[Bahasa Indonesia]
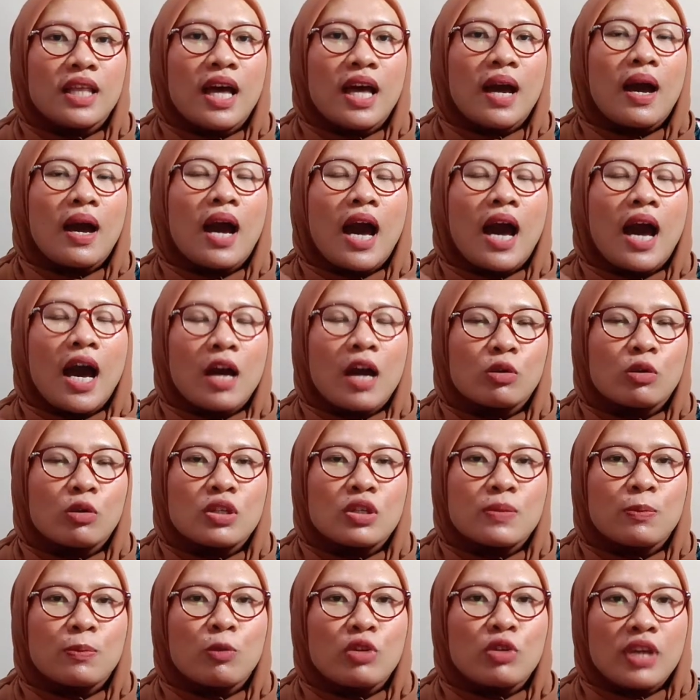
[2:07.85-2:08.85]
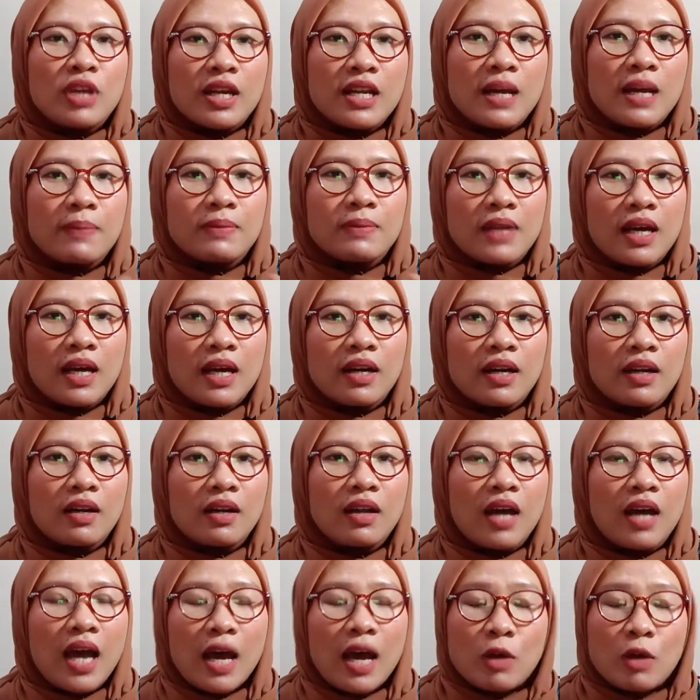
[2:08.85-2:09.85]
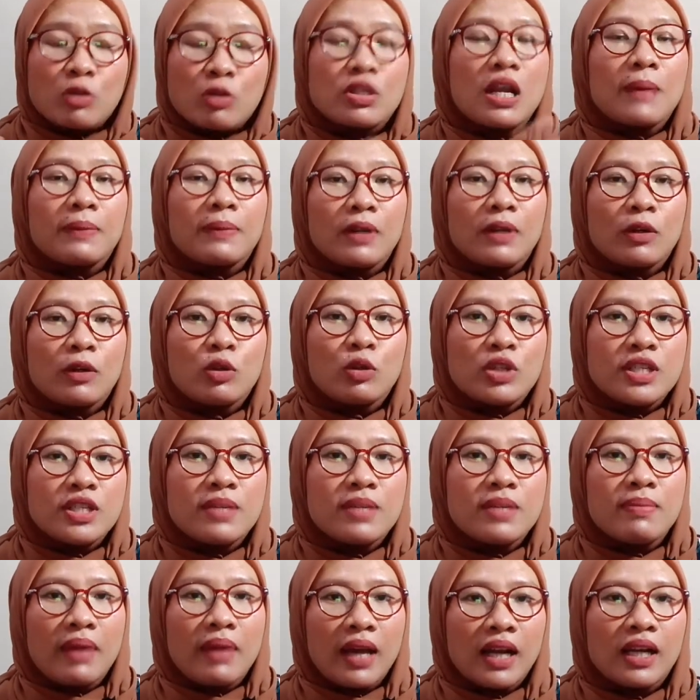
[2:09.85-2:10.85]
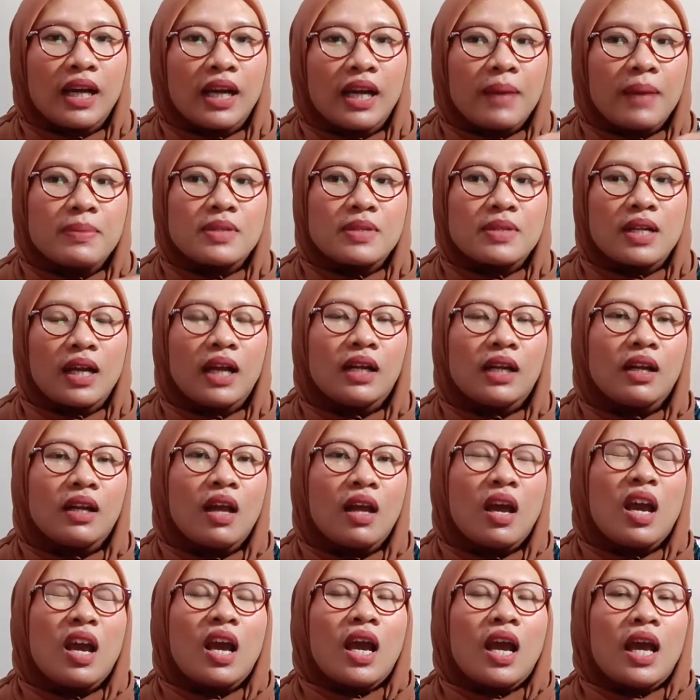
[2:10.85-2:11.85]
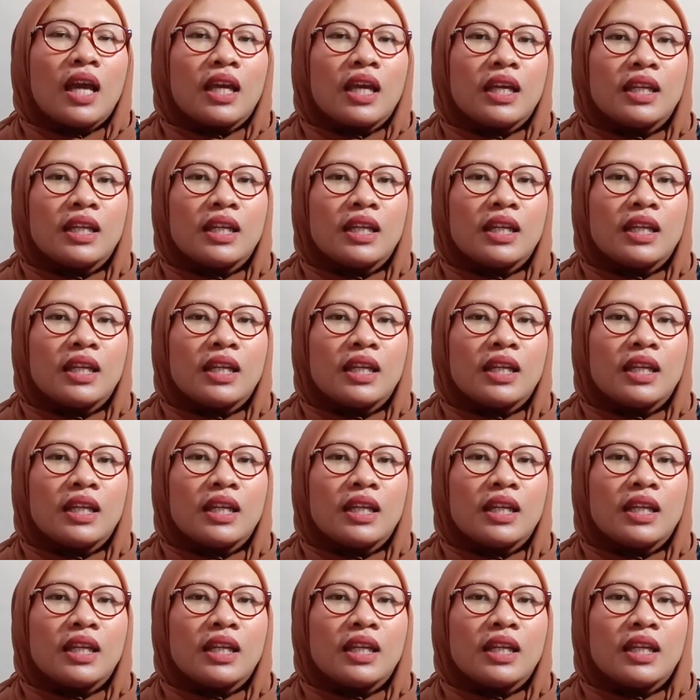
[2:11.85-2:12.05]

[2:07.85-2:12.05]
Jadi kita harus punya daftar, harus daftar dulu Gmail. Kayak misalkan